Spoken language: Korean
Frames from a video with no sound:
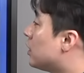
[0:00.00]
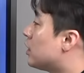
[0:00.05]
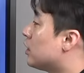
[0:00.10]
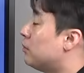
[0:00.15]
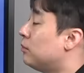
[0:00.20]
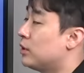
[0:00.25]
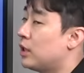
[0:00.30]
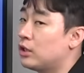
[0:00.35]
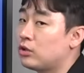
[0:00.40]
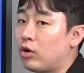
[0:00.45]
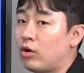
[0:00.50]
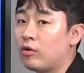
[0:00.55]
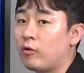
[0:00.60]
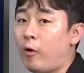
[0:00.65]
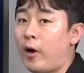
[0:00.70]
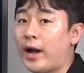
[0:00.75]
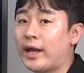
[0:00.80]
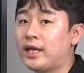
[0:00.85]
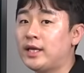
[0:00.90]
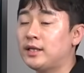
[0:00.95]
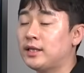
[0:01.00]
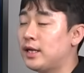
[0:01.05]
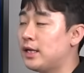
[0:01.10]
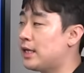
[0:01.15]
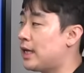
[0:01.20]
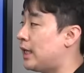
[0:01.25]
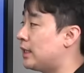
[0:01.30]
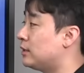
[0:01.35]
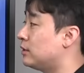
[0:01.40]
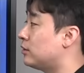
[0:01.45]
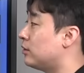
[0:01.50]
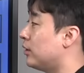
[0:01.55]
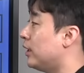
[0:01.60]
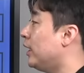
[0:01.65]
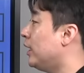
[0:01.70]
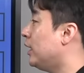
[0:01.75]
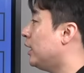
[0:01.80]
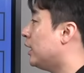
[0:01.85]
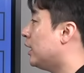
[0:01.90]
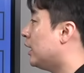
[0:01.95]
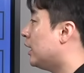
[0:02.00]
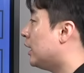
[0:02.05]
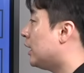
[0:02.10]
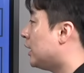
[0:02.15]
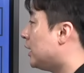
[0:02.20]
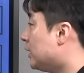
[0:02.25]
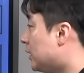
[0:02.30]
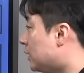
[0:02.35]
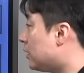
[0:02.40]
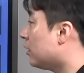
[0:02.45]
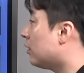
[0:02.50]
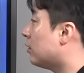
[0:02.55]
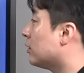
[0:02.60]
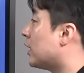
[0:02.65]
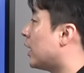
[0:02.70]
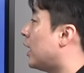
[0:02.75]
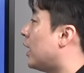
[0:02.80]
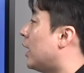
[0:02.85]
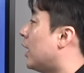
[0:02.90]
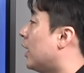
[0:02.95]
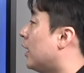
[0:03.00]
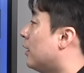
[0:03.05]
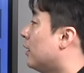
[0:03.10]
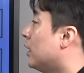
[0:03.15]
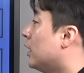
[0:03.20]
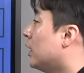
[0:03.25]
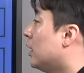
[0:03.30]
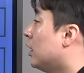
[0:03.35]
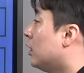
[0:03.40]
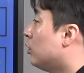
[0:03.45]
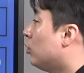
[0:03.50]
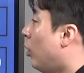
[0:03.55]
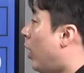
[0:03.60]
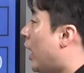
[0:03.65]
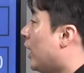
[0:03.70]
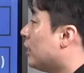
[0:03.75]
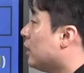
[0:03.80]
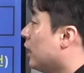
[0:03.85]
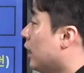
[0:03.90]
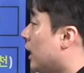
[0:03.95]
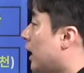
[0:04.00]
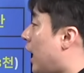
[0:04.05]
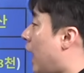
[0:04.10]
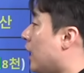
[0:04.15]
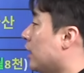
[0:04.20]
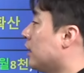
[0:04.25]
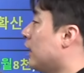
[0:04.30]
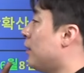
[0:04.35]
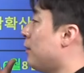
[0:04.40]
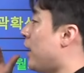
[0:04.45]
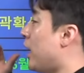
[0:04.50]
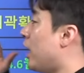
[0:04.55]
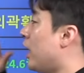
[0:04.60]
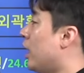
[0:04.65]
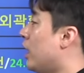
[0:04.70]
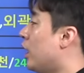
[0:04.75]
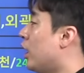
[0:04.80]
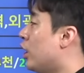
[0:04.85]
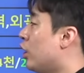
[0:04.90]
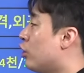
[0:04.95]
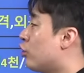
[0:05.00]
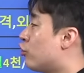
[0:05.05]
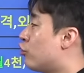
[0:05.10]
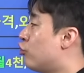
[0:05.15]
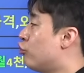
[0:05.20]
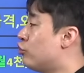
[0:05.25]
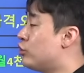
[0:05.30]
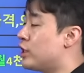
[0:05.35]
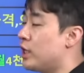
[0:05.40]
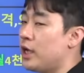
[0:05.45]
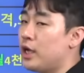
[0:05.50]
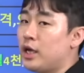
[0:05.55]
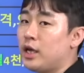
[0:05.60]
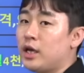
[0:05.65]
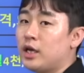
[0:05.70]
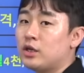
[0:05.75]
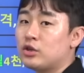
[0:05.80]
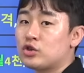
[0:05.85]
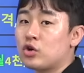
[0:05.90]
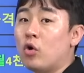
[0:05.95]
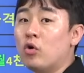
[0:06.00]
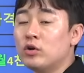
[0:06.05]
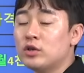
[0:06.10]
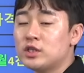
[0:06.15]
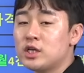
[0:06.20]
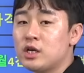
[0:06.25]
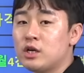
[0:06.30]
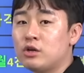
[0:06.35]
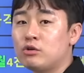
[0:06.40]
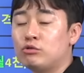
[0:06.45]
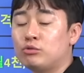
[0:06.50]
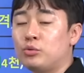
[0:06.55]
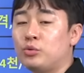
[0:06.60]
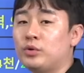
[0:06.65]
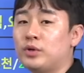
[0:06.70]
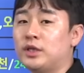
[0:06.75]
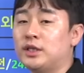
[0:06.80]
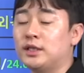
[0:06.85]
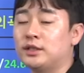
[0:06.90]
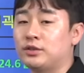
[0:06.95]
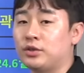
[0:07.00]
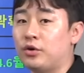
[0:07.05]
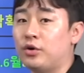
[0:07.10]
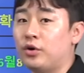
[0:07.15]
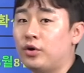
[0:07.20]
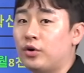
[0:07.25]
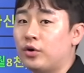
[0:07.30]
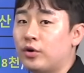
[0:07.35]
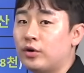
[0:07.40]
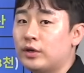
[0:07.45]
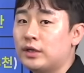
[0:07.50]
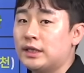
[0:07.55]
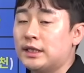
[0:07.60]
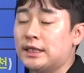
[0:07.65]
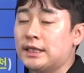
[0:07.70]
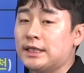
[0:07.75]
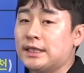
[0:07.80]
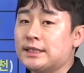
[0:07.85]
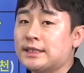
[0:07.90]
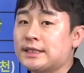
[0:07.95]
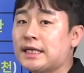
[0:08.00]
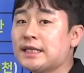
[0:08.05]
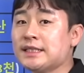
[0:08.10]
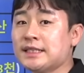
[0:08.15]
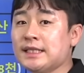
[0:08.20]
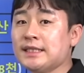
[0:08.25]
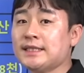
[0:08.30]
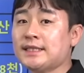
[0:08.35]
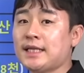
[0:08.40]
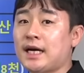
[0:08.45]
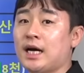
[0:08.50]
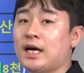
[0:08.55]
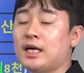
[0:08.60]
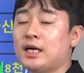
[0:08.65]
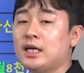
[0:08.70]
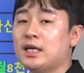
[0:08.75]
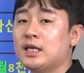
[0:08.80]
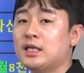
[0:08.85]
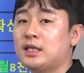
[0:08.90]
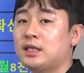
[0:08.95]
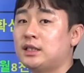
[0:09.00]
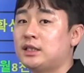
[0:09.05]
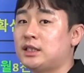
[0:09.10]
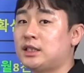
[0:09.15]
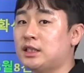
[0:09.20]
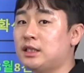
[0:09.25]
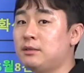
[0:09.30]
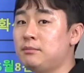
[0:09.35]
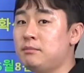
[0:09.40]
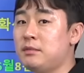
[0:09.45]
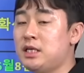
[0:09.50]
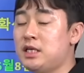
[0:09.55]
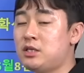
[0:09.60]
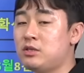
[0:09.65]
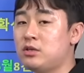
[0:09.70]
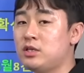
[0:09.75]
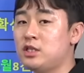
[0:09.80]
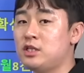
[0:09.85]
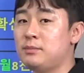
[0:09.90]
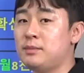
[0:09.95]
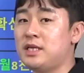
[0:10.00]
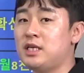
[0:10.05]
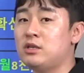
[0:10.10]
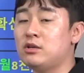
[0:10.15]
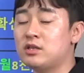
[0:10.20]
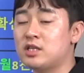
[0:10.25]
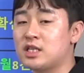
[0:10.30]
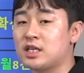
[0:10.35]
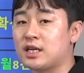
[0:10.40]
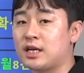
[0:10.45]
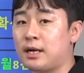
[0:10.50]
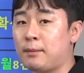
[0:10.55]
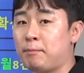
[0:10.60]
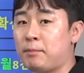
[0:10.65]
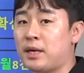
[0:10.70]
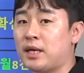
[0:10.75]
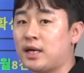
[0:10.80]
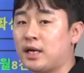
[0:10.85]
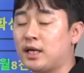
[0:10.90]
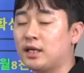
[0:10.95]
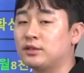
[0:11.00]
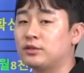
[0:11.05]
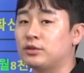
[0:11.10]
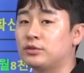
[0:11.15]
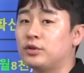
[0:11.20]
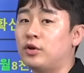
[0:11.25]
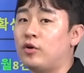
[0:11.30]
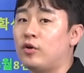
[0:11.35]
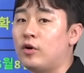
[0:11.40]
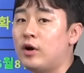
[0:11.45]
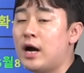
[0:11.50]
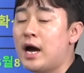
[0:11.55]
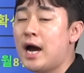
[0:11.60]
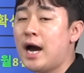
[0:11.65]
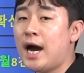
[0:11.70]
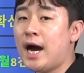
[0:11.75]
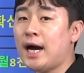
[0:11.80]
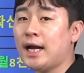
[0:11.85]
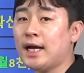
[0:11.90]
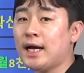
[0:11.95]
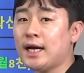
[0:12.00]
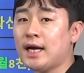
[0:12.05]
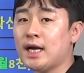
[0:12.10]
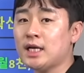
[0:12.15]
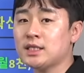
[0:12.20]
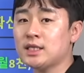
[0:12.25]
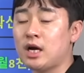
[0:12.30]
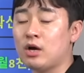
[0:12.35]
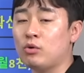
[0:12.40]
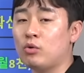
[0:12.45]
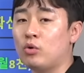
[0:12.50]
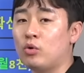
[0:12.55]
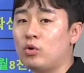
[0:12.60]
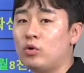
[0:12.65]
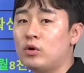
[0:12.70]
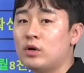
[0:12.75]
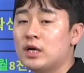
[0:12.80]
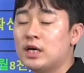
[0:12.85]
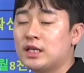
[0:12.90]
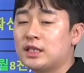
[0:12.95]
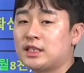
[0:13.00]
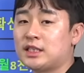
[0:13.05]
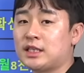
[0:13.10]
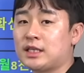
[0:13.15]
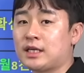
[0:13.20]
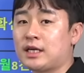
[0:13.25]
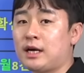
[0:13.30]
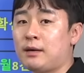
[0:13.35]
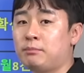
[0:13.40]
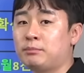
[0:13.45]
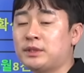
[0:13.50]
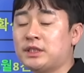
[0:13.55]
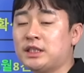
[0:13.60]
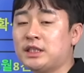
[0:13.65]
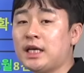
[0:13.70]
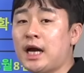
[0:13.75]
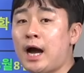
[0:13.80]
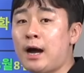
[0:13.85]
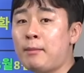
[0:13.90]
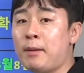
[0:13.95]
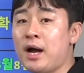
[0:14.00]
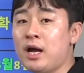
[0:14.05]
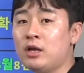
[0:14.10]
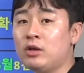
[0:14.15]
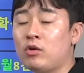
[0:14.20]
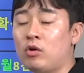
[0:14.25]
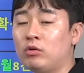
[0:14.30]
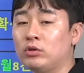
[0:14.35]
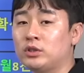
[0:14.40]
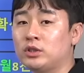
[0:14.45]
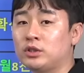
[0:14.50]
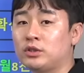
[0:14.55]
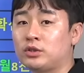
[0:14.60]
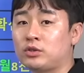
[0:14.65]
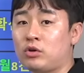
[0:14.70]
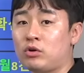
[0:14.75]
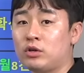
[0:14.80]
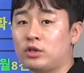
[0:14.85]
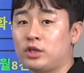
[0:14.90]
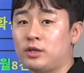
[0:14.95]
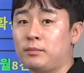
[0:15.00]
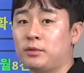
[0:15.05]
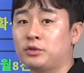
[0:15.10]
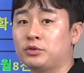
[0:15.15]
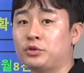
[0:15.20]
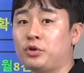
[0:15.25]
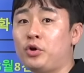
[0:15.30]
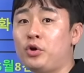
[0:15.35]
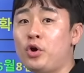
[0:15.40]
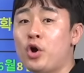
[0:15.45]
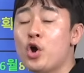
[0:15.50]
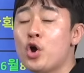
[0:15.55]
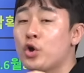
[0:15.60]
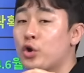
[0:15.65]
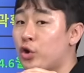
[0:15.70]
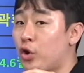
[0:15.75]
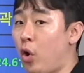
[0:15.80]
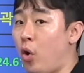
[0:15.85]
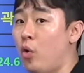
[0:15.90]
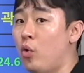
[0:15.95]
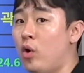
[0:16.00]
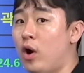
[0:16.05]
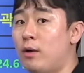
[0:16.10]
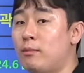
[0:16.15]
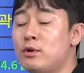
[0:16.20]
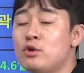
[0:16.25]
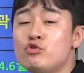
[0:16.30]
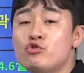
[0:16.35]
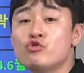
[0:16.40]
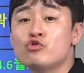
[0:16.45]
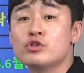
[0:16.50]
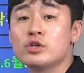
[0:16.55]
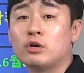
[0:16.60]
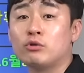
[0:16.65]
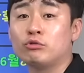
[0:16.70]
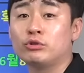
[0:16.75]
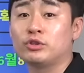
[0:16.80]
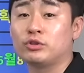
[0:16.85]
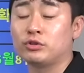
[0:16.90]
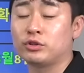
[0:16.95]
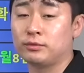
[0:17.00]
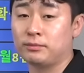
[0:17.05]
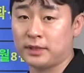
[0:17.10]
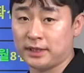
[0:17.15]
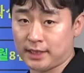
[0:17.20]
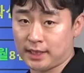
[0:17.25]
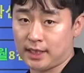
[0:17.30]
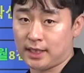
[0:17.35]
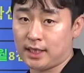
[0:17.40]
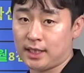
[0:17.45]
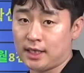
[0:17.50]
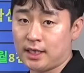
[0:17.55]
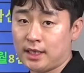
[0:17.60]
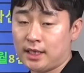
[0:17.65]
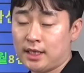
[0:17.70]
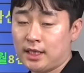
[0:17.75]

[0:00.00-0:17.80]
지금보다 더 과잉될 가능성이 있을 거다. 또한 강남의 규제 정책으로 인해서 사실상 지금 이천십이 년 집값 하락에 있어서 하락하지 않고 집값이 하방 경직성을 띠면서 견고함을 유지하고 있었습니다.